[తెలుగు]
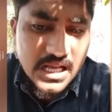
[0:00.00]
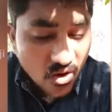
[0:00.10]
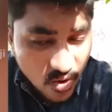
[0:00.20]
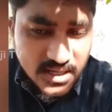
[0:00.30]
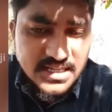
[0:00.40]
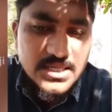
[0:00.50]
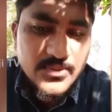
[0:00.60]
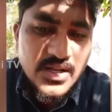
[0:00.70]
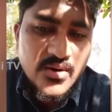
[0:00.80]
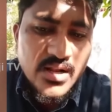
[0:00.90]
అవకాశం
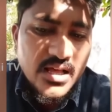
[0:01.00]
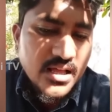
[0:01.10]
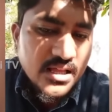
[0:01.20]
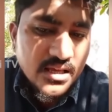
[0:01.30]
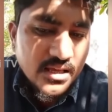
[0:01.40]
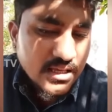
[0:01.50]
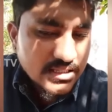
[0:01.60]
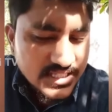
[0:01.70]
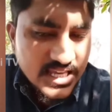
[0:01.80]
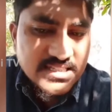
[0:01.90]
ఉన్నా కూడా
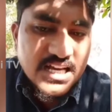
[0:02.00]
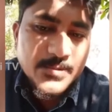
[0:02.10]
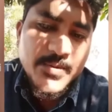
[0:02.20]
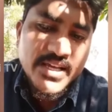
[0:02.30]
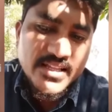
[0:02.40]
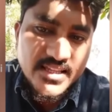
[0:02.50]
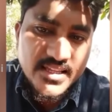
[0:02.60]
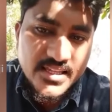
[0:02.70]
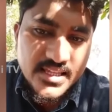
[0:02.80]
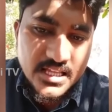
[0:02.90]
చేజారిపోయింది
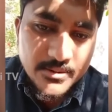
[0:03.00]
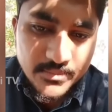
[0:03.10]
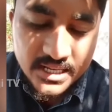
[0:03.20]
మరి